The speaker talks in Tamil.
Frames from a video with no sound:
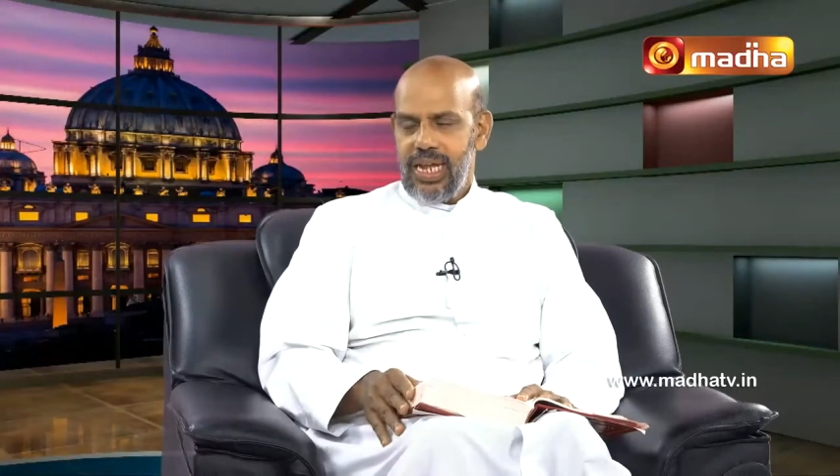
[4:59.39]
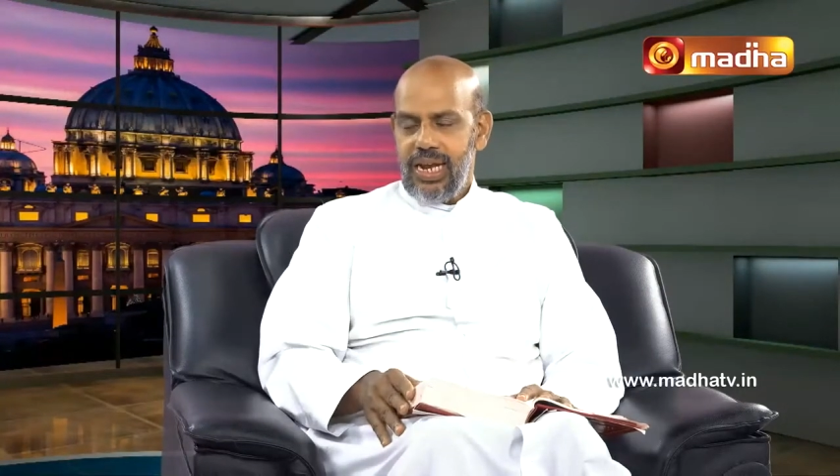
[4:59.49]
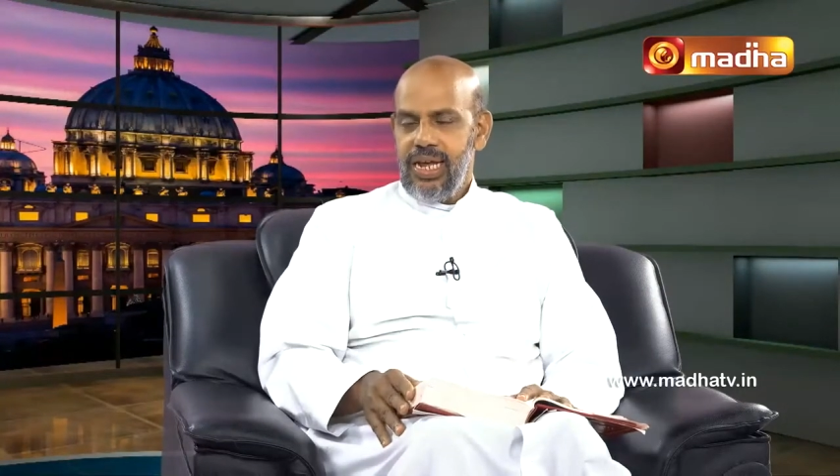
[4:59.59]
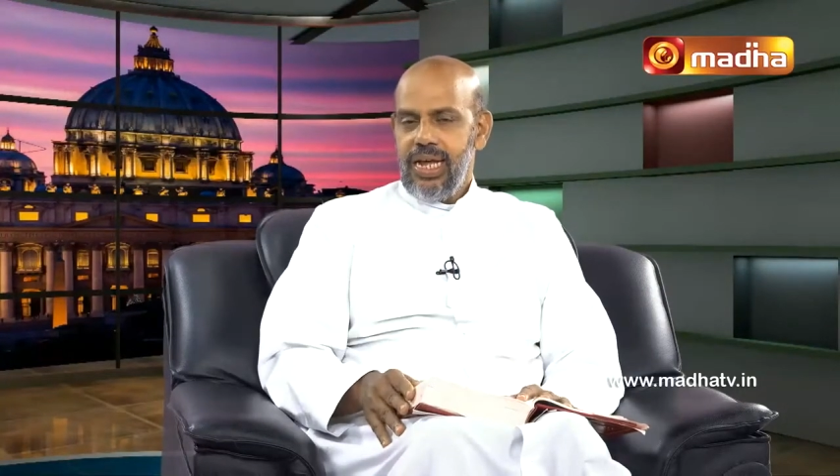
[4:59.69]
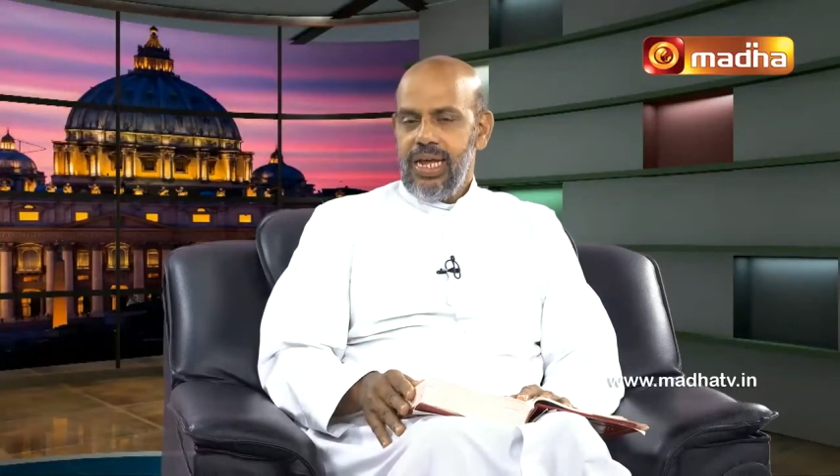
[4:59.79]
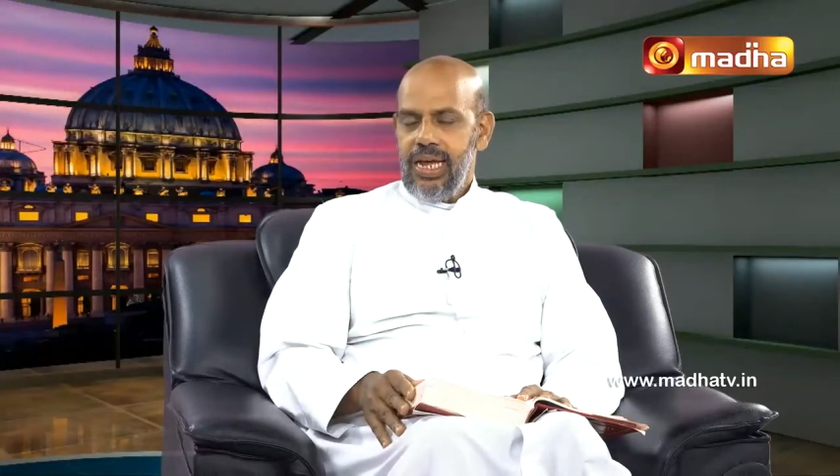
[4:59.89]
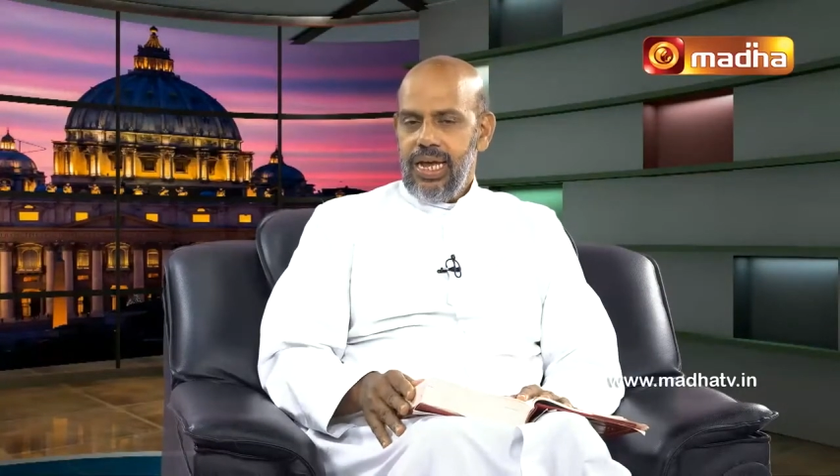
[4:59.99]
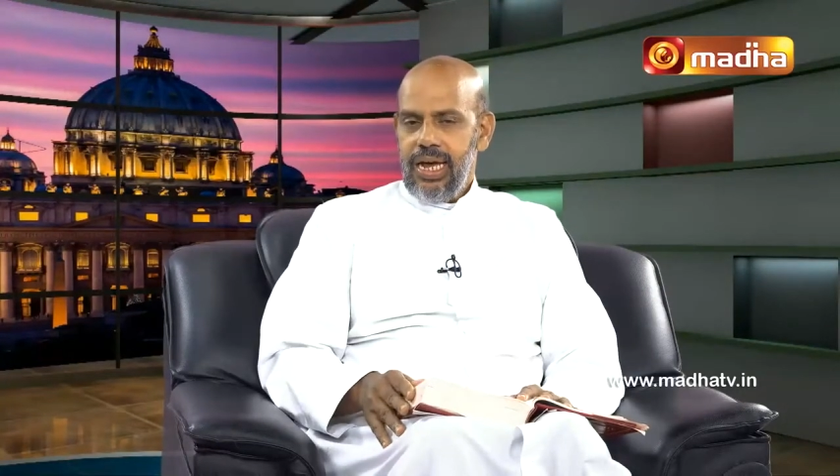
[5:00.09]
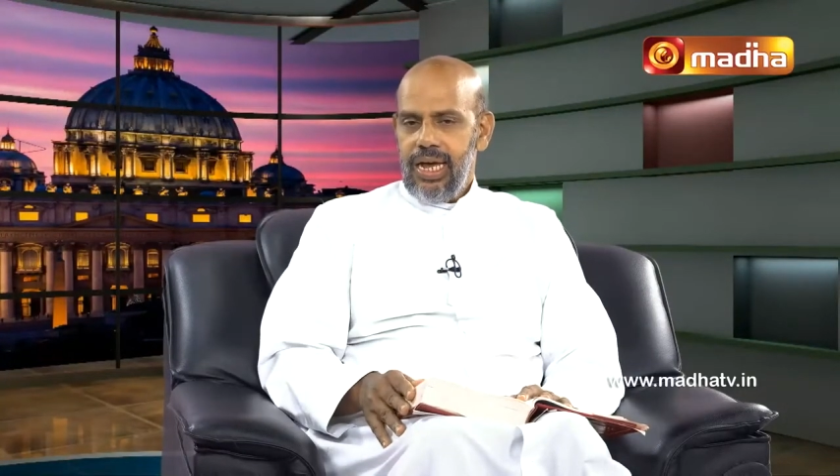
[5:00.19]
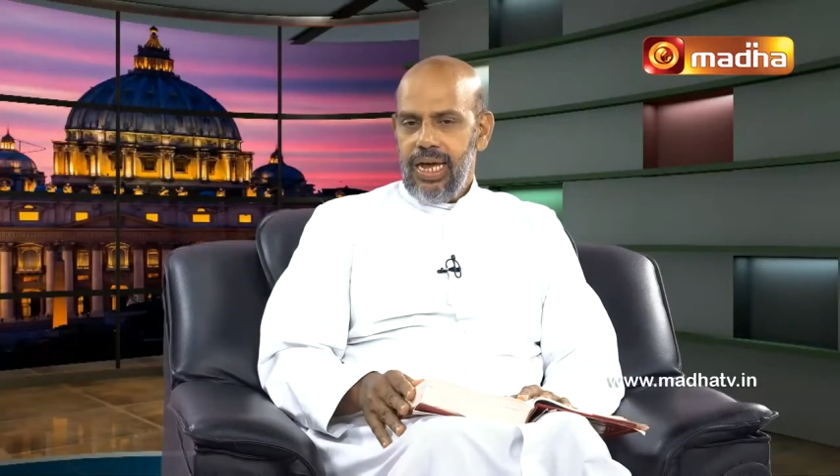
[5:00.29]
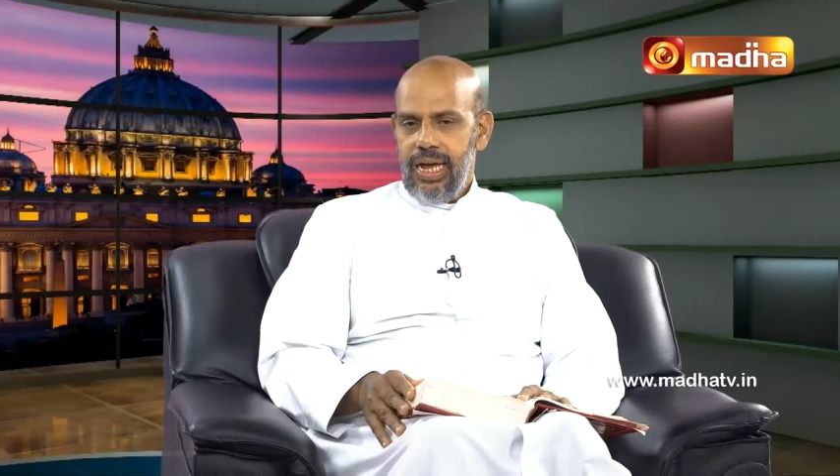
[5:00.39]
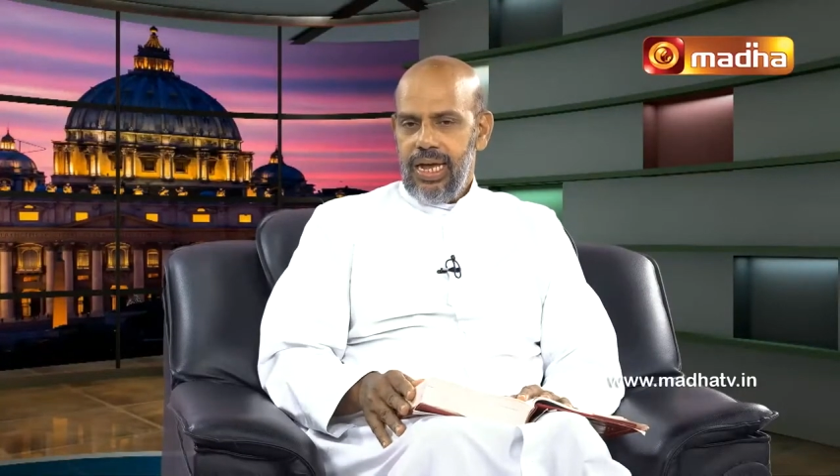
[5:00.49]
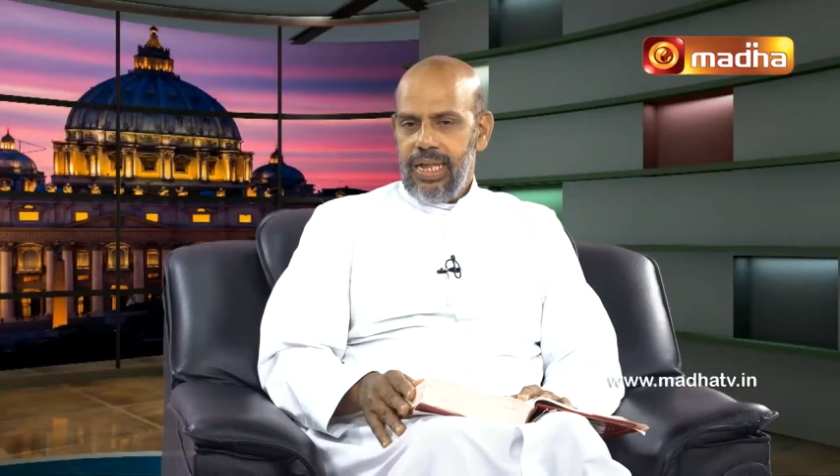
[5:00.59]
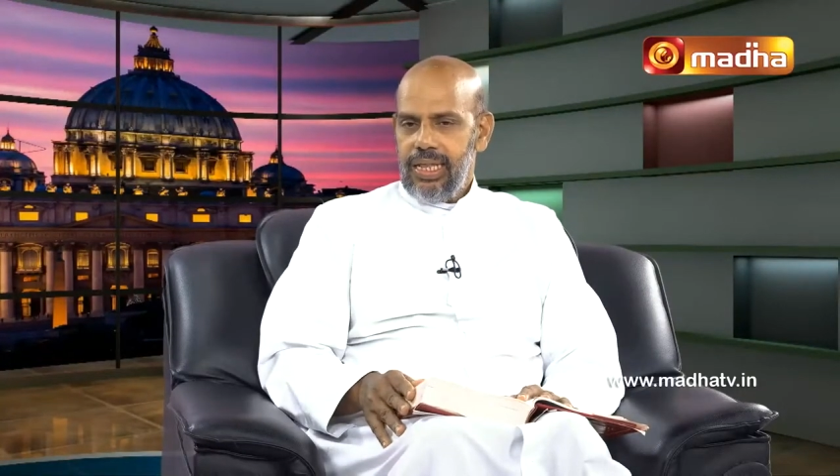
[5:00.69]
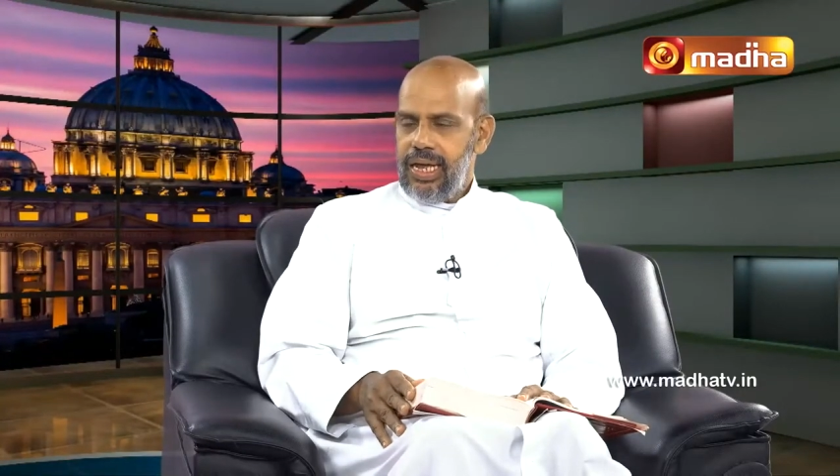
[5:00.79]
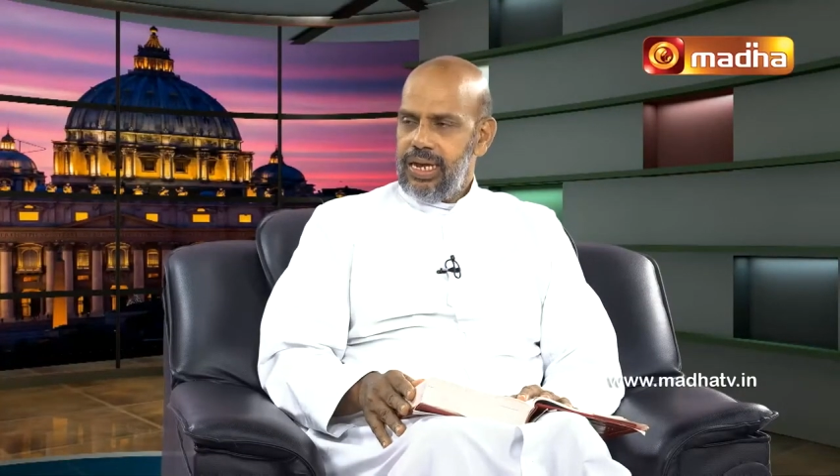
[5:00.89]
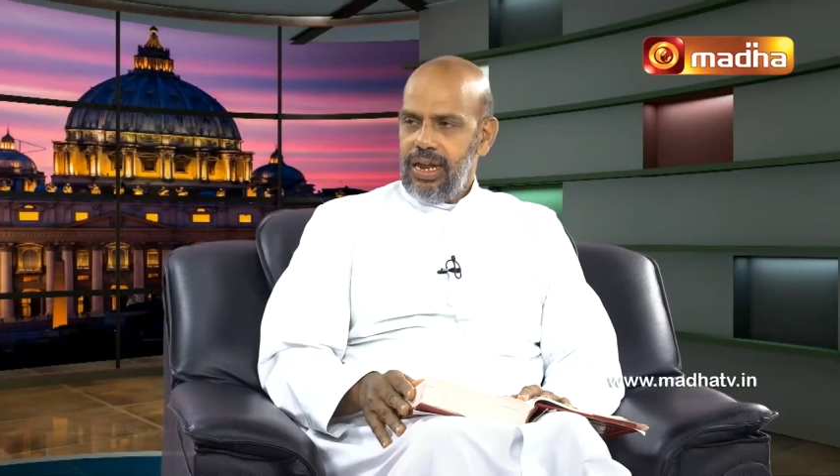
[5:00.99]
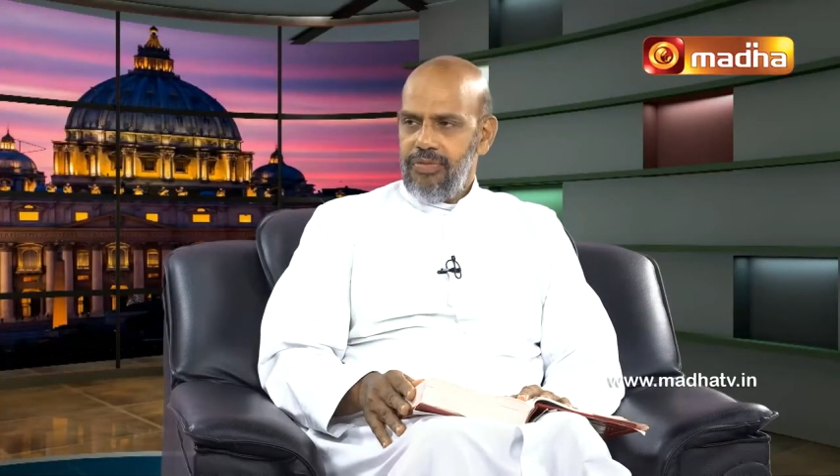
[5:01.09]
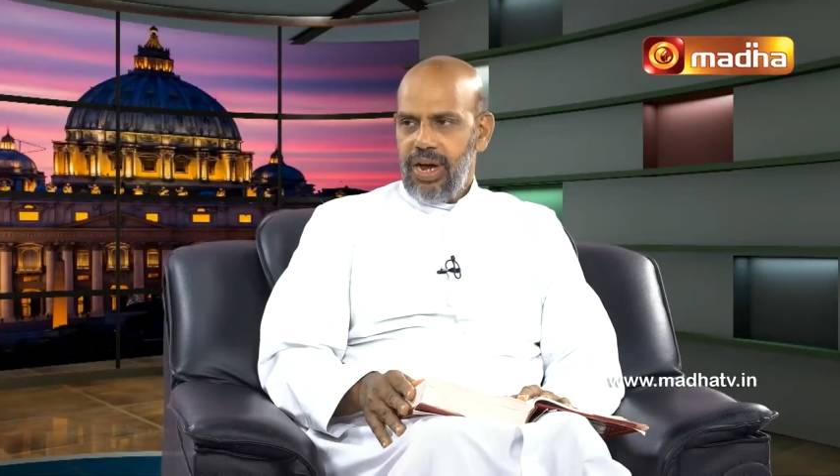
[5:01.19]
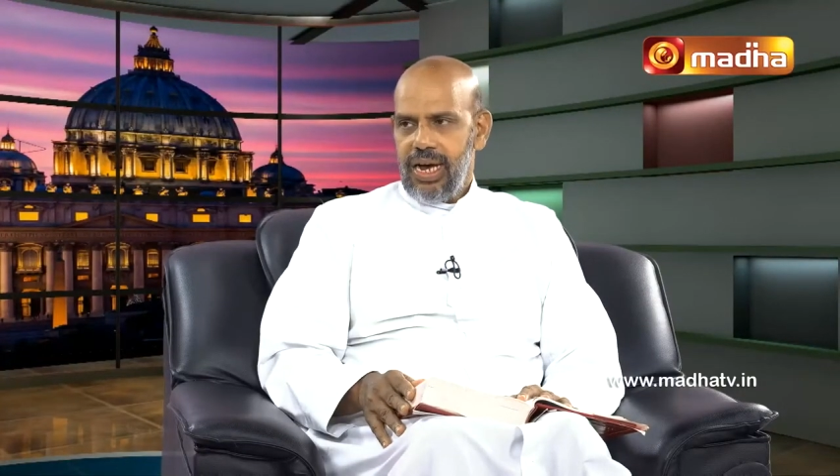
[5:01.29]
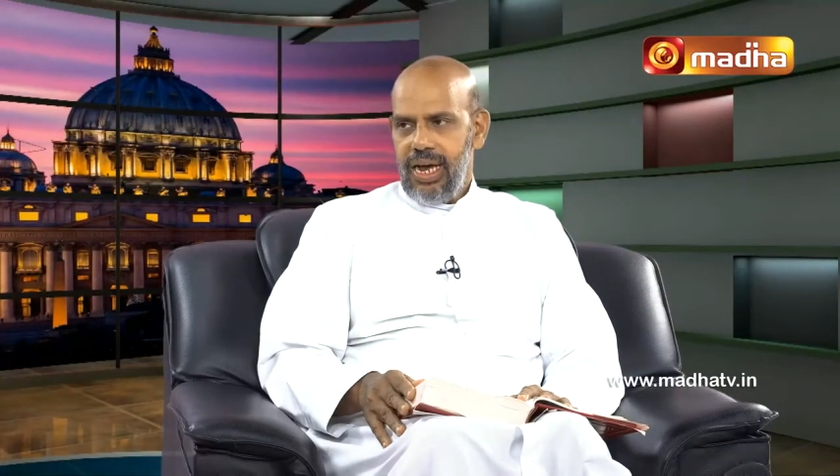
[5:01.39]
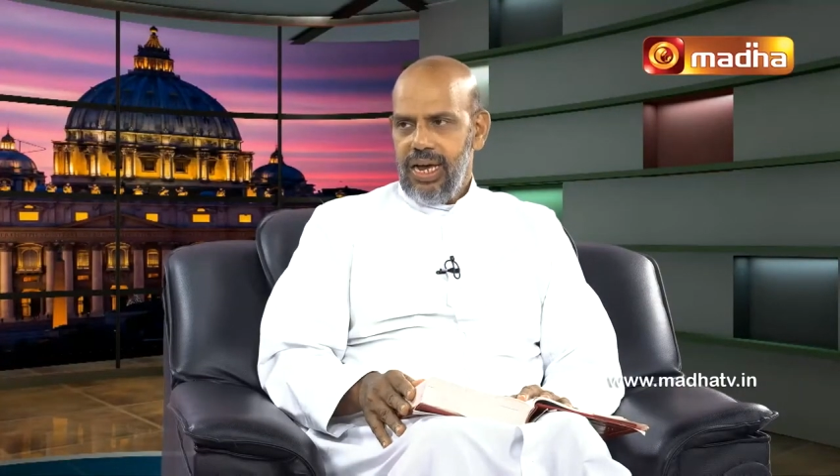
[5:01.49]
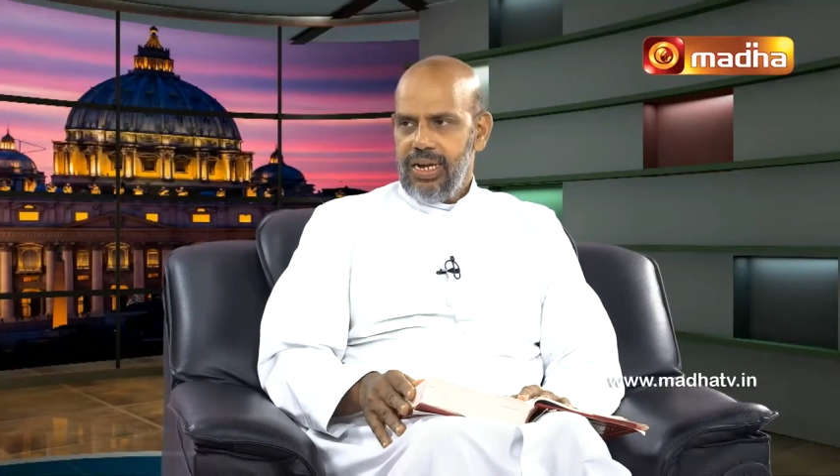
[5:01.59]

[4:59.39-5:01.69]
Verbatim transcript: தான் இந்த நிர்வாக